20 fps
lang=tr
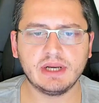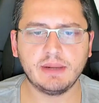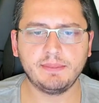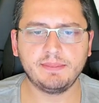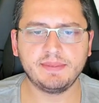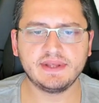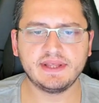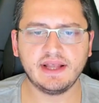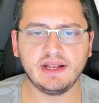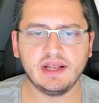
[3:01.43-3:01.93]

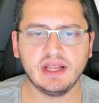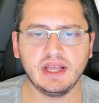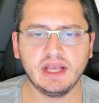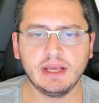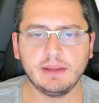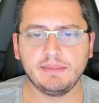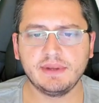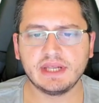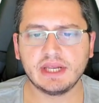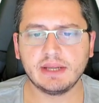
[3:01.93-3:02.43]
Kapital,
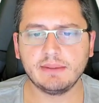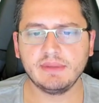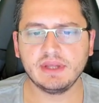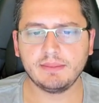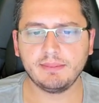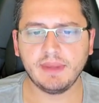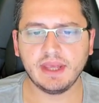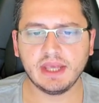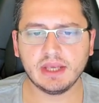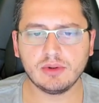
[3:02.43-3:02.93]

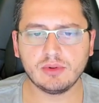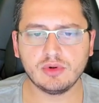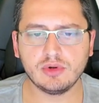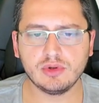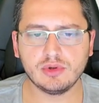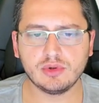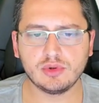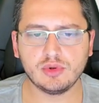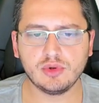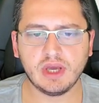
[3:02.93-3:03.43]
Piramit Menkul,
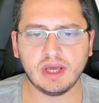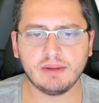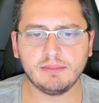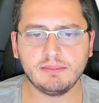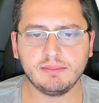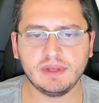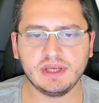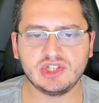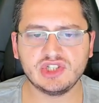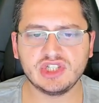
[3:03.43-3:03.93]

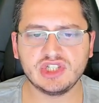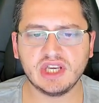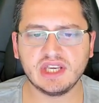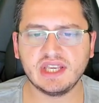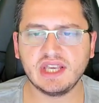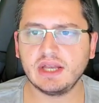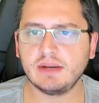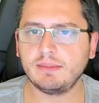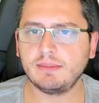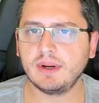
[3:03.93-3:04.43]
QNB,
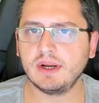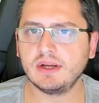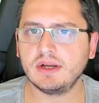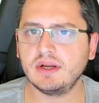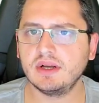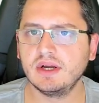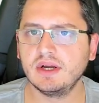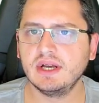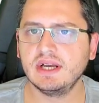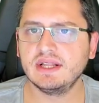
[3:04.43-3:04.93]
Bank,
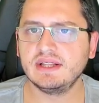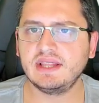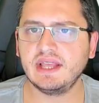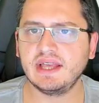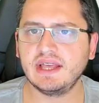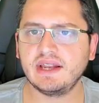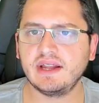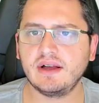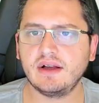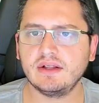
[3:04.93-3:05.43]

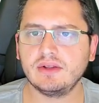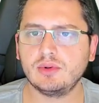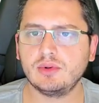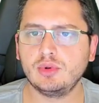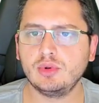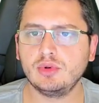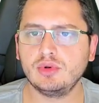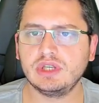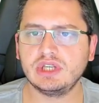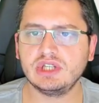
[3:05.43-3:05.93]
Tera,
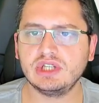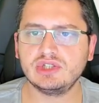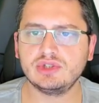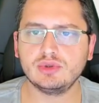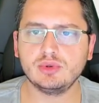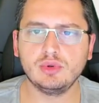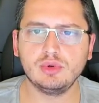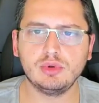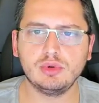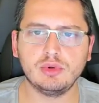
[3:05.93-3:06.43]
Türk İş,
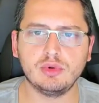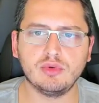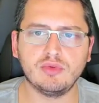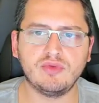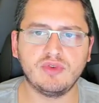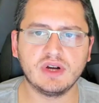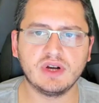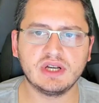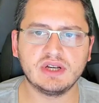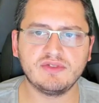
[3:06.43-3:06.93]
Ünlü,
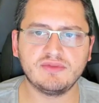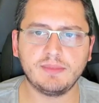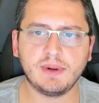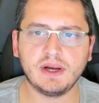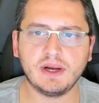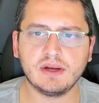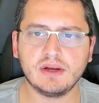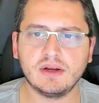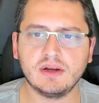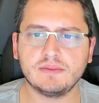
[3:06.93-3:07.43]

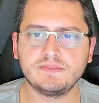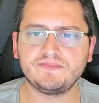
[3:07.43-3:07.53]
Bank.